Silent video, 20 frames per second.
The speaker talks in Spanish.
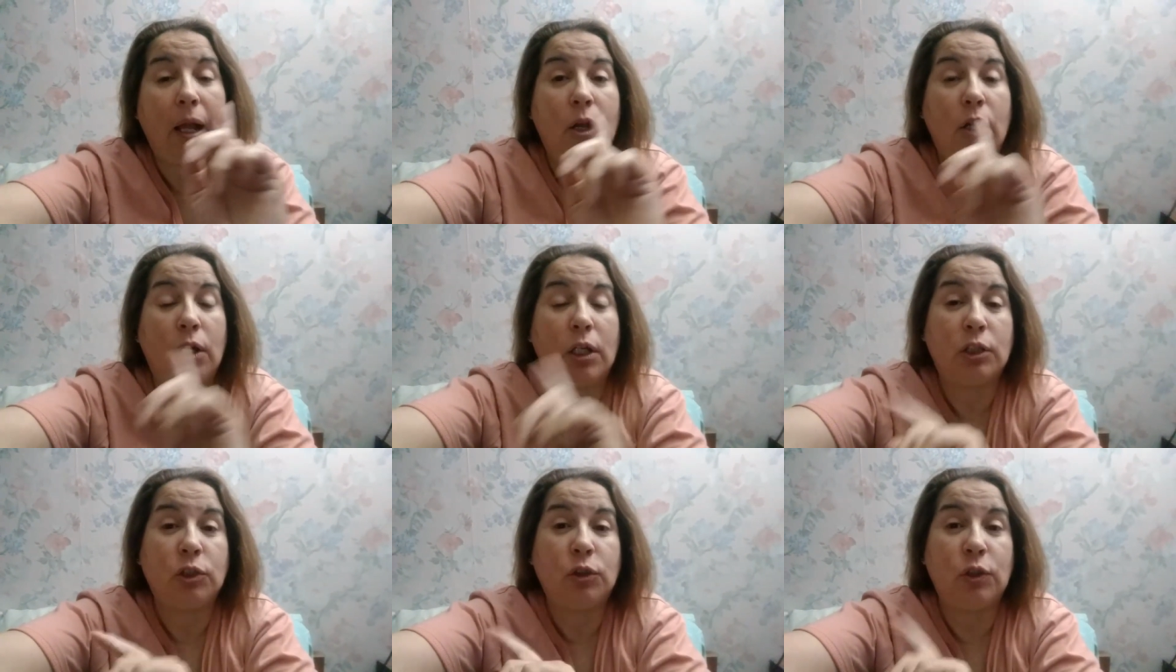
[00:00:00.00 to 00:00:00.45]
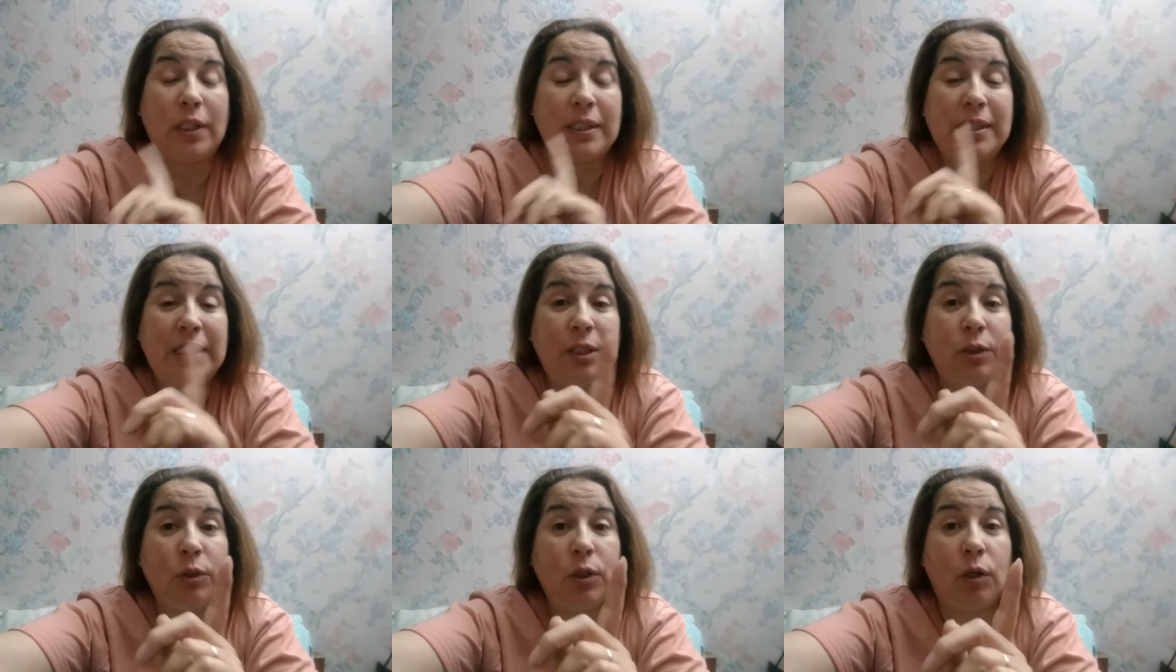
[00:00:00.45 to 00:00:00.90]
Lo que estoy
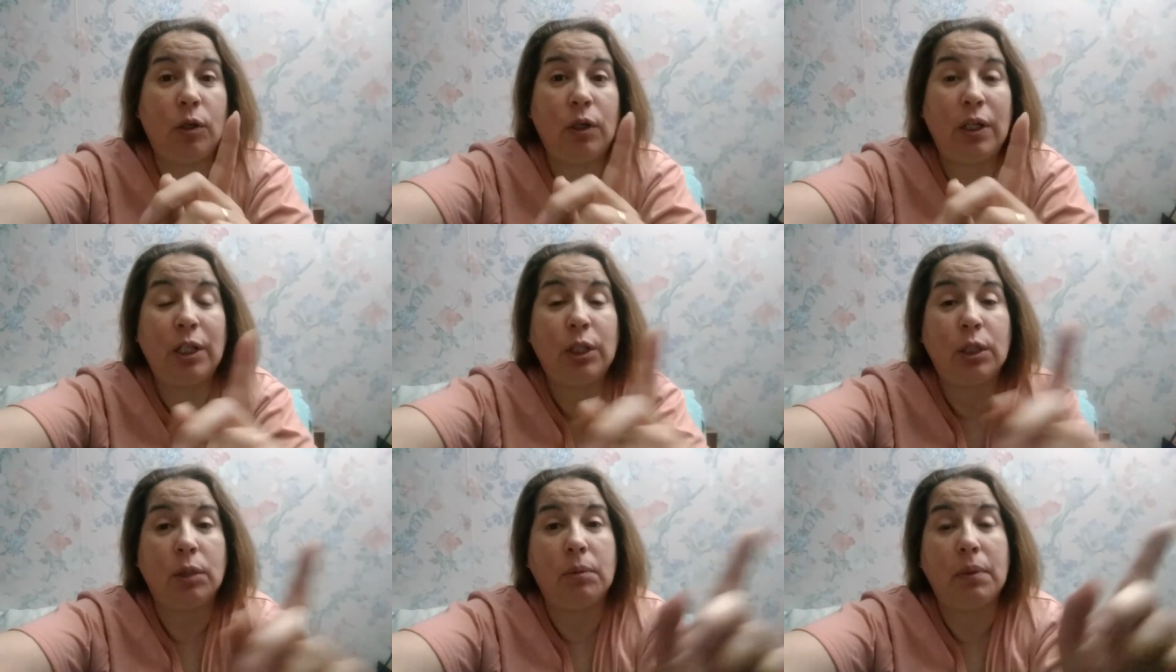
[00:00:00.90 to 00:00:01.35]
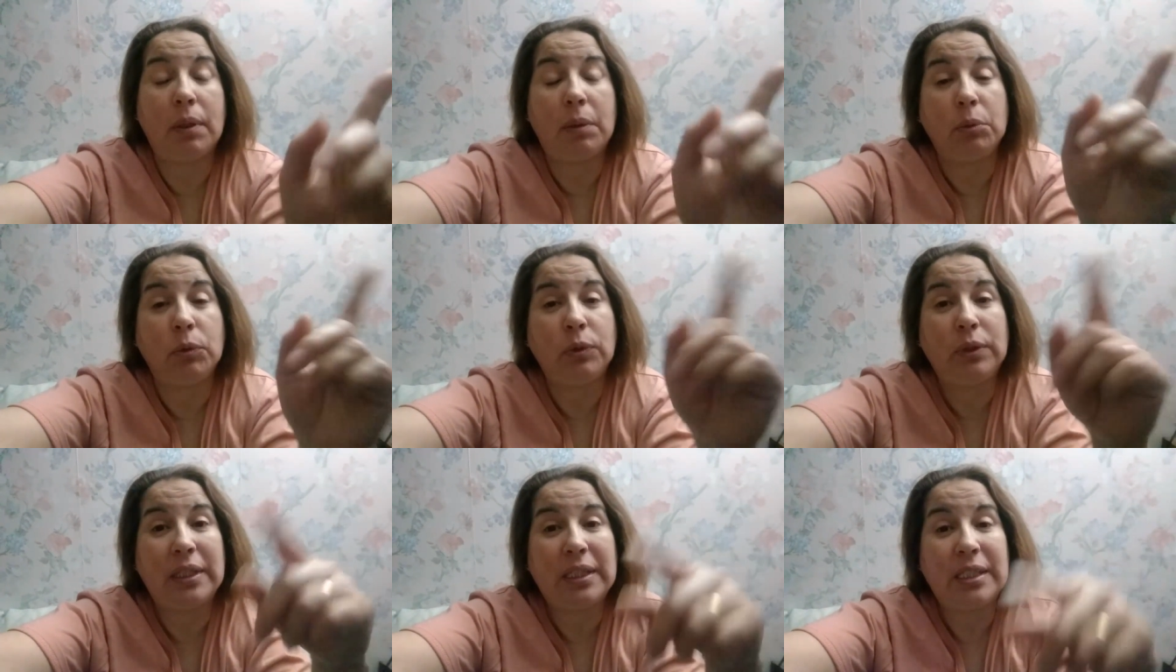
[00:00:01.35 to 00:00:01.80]
haciendo ahora es
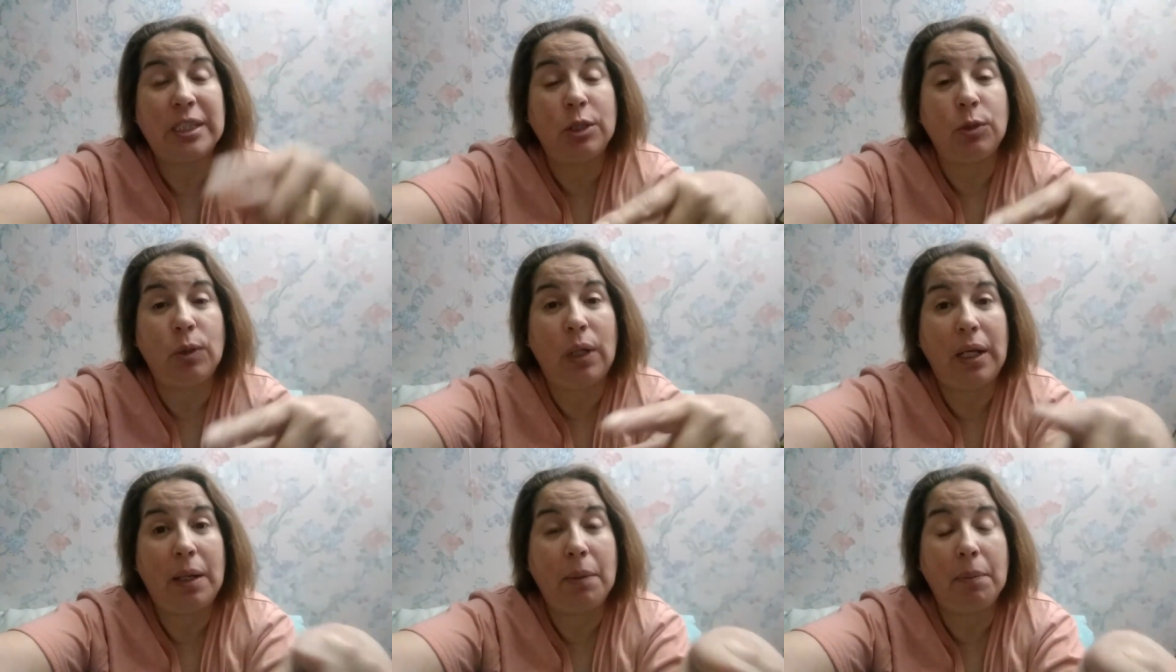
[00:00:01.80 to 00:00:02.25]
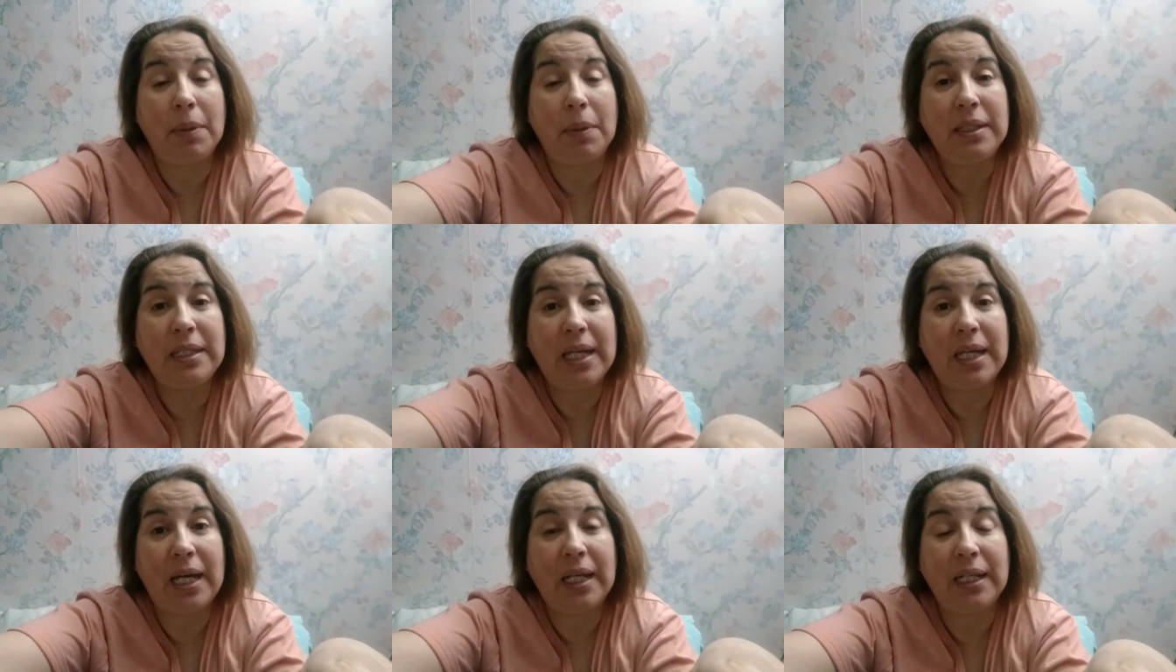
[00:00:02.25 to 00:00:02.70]
tomarme un tecito en las
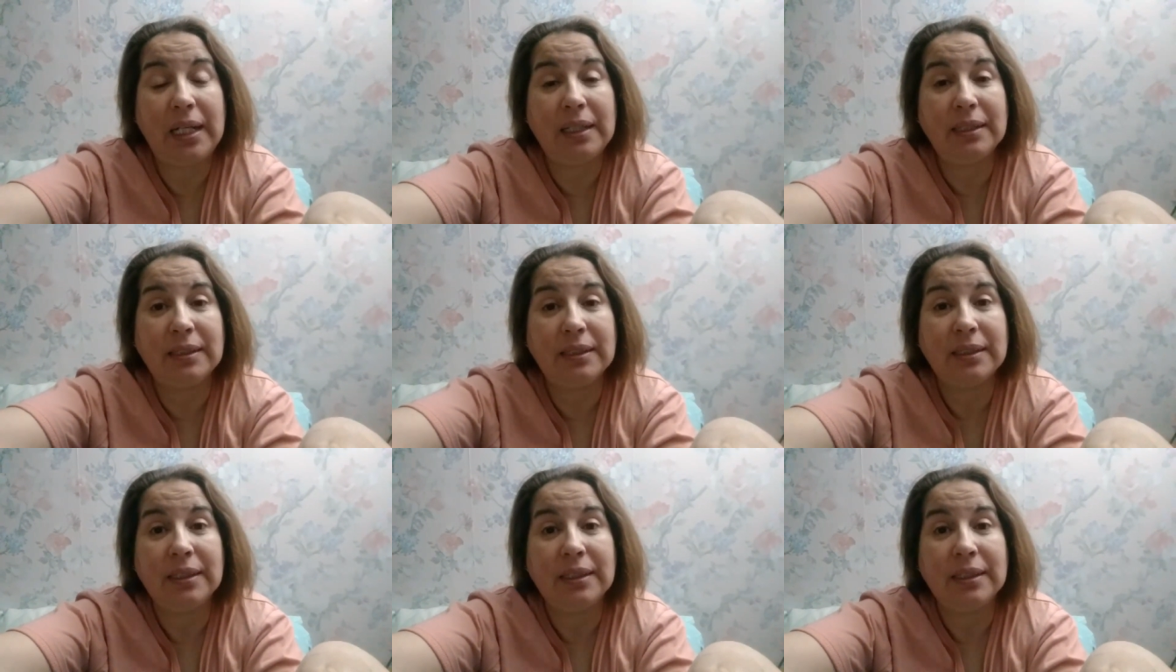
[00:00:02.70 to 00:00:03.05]
mañanas